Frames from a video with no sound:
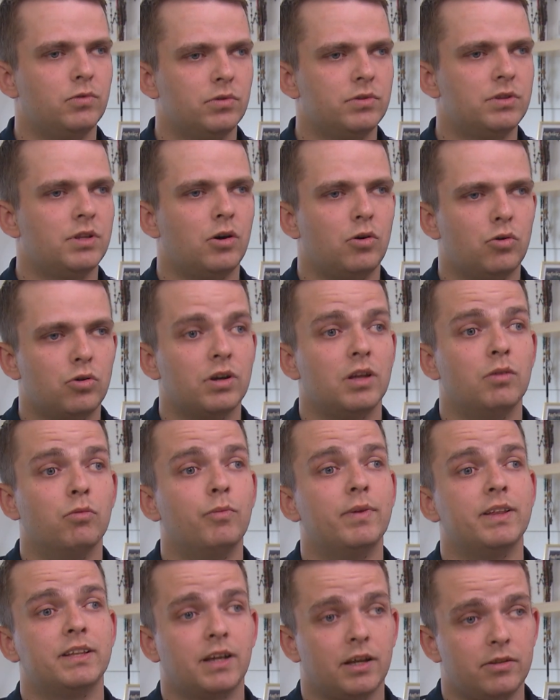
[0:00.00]
Grund auch im
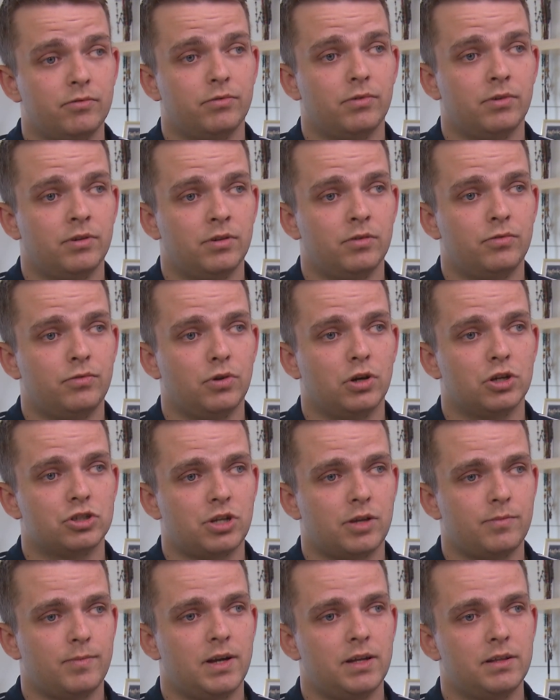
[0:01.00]
Moment keinen äh,
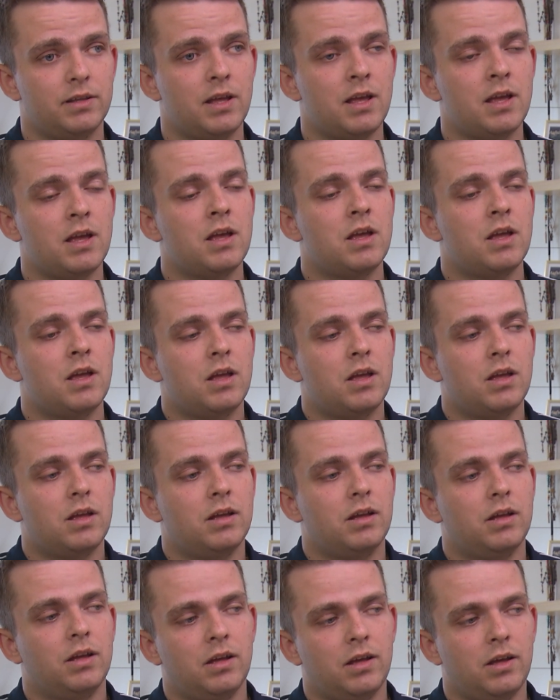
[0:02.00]
Führerschein machen.
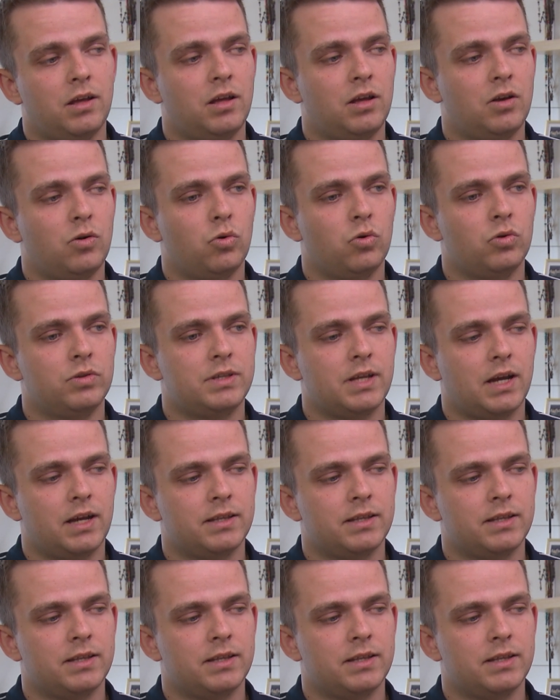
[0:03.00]
Und